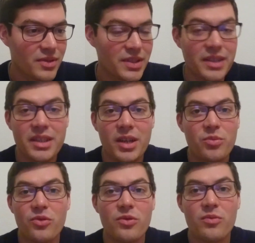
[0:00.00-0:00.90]
c'est-à-dire un
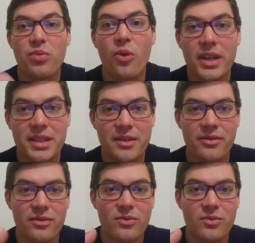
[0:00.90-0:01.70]
peu proactif,